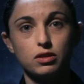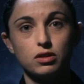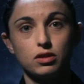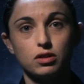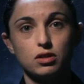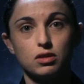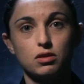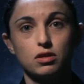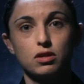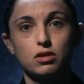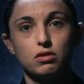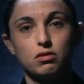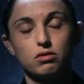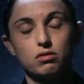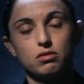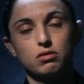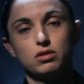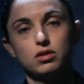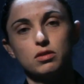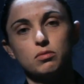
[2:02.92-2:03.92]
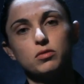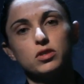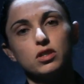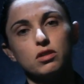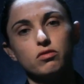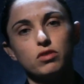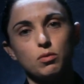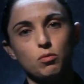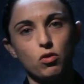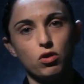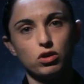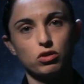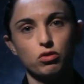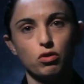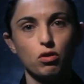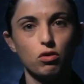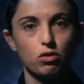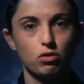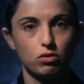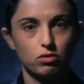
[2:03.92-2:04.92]
et qui, qui me tient vraiment à
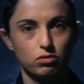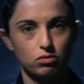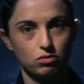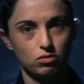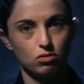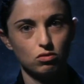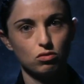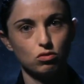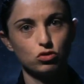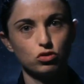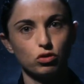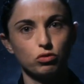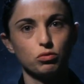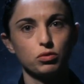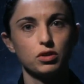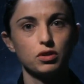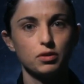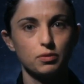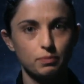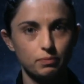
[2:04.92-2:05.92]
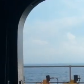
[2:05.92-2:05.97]
cœur aujourd'hui.